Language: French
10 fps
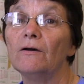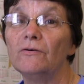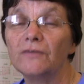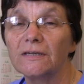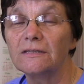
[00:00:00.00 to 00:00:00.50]

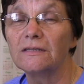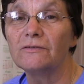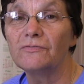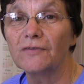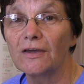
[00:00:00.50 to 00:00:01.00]
en
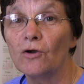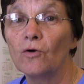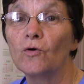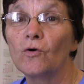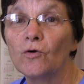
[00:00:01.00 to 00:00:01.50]
vérité
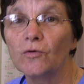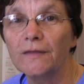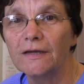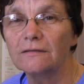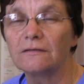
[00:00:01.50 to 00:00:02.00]
faire
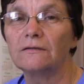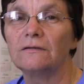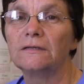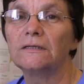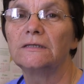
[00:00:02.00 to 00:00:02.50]

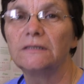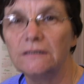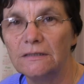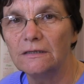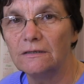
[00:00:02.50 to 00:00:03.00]
connaître
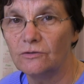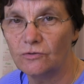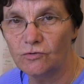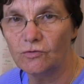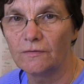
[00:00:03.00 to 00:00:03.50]
qui est
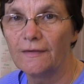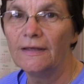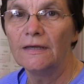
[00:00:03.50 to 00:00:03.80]
Dieu.